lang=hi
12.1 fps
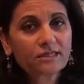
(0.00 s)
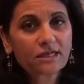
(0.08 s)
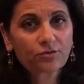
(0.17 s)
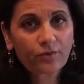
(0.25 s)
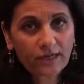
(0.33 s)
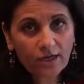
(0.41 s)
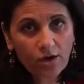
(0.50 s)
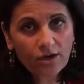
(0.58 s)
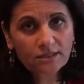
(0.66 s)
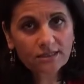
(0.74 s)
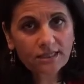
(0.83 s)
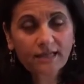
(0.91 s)
परसेंट वेट
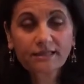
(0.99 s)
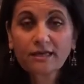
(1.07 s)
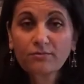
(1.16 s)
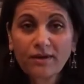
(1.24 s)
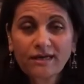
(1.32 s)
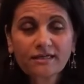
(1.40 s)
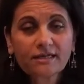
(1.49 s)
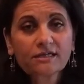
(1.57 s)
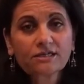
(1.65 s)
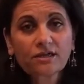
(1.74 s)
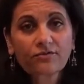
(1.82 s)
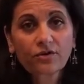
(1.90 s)
लॉस एंड देन
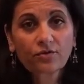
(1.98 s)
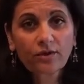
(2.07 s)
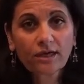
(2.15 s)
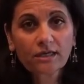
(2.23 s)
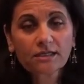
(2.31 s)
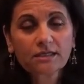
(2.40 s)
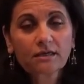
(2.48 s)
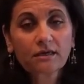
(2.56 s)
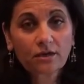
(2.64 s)
मेंटेनेंस ऑफ योर वेट